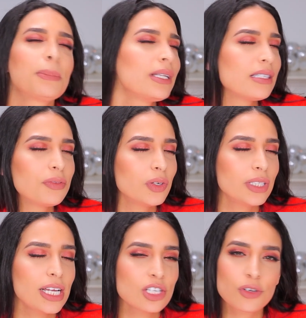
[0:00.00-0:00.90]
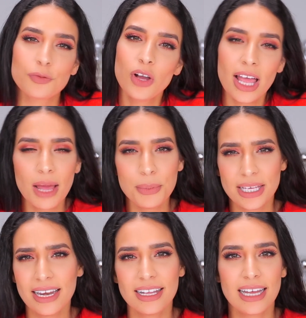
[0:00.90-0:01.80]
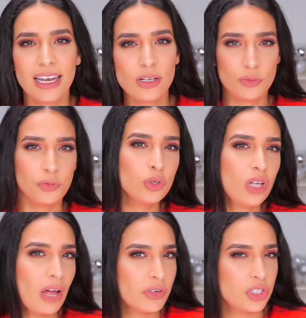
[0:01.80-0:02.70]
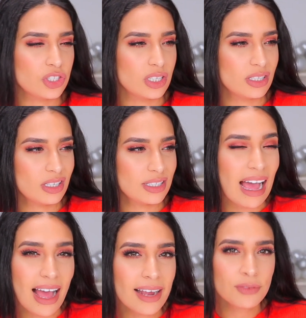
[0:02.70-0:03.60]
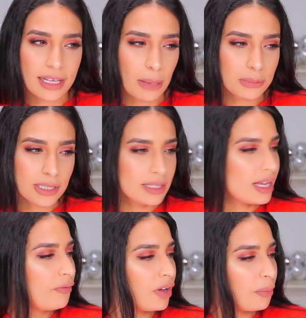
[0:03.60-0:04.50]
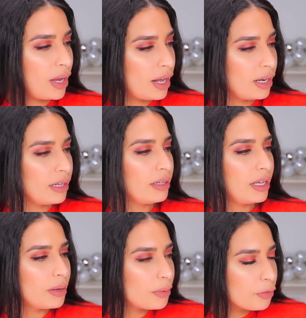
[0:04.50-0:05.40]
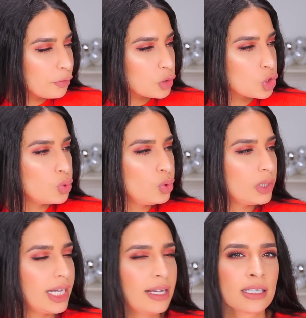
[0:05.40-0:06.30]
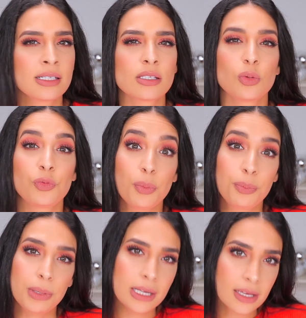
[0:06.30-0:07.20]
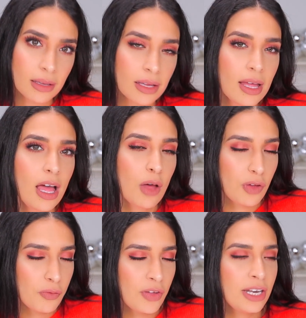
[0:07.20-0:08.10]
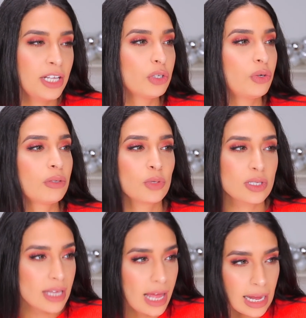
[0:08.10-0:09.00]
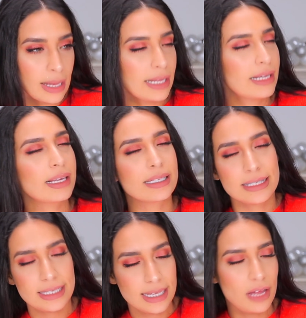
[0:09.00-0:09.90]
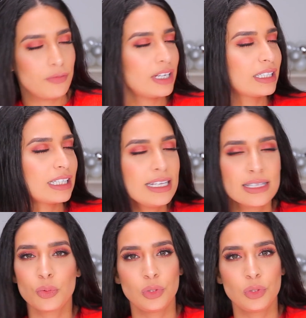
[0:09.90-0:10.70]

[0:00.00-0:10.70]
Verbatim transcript: habe in diese Foundation. Und vorher habe ich eigentlich gar nicht so Full Coverage getragen. Ich habe das jetzt einfach mal für Shootings und für Bilder verwendet und muss sagen, ich sehe einfach einen riesen